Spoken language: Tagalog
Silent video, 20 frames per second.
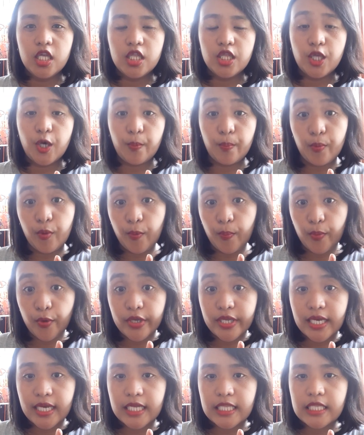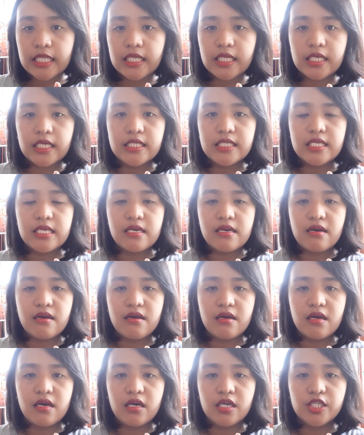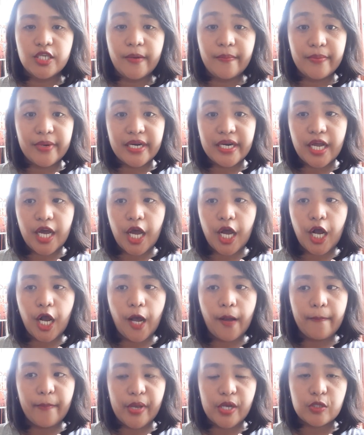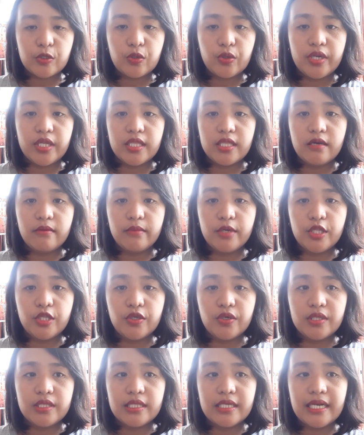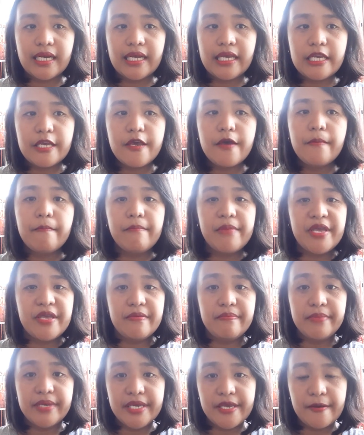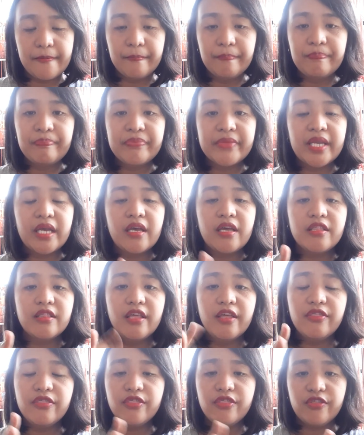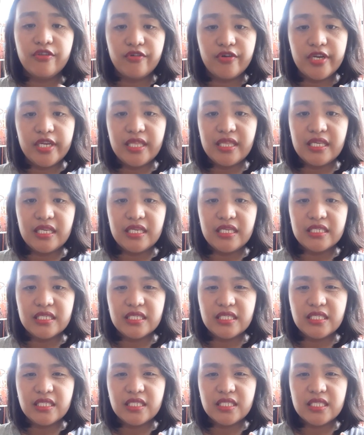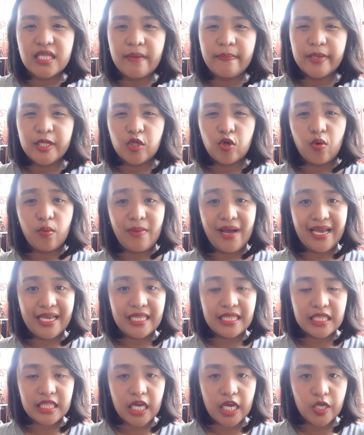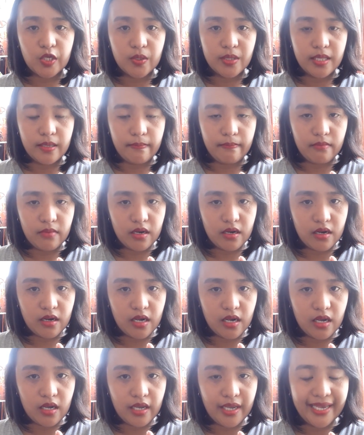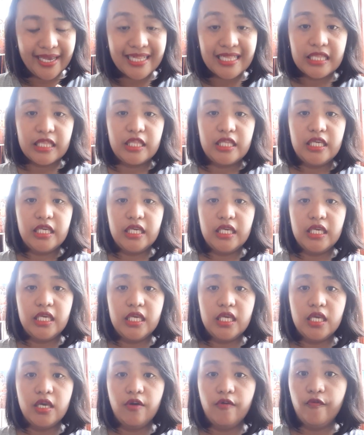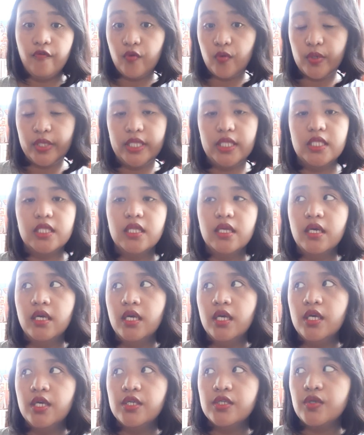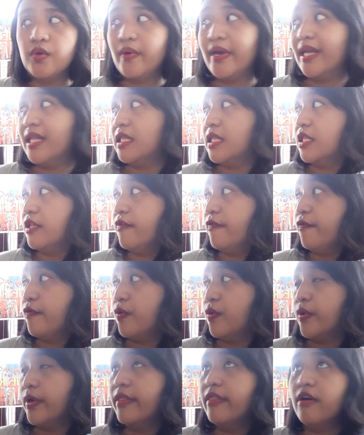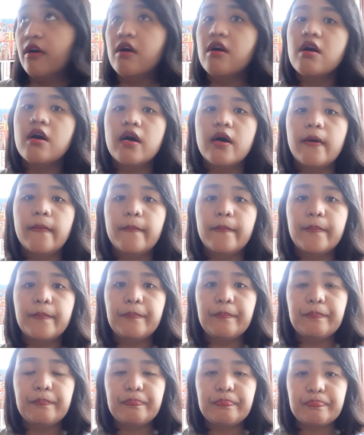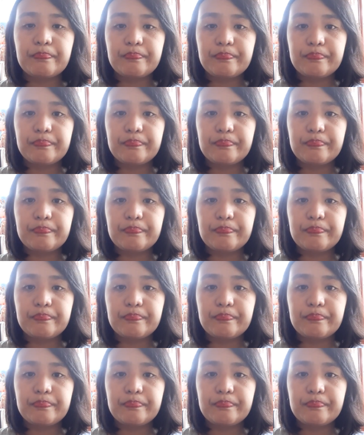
nagpupuyat kasi nga syempre nakaka-apekto rin naman yun kay baby. Then third is dapat kumain tayo ng mga healthy food. So healthy food um